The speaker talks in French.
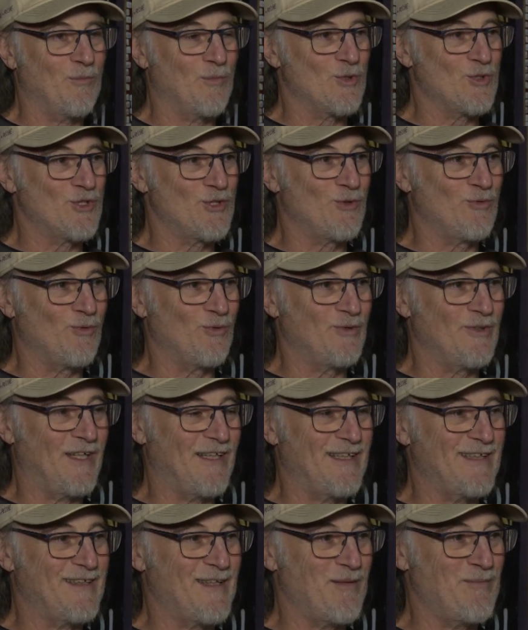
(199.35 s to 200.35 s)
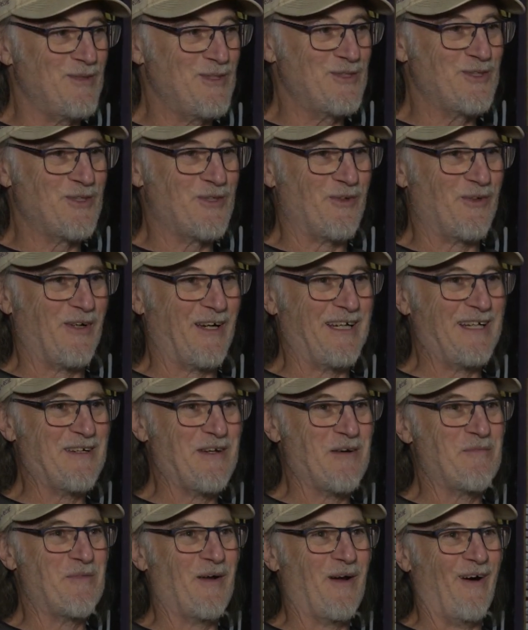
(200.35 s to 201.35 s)
moi j'ai tout le temps l'établi du curé,
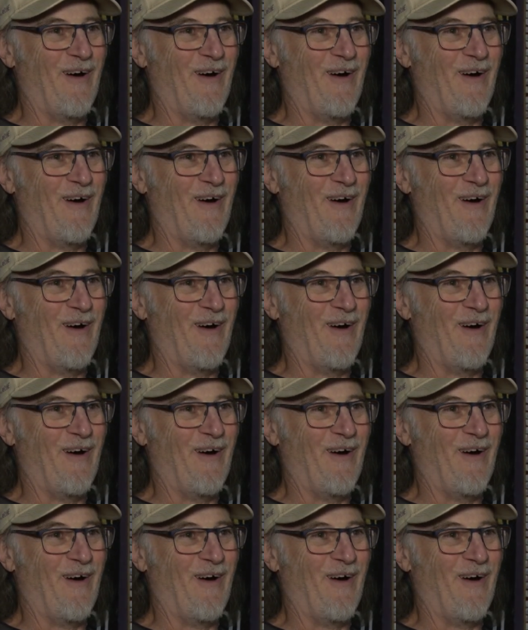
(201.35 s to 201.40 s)
là, mais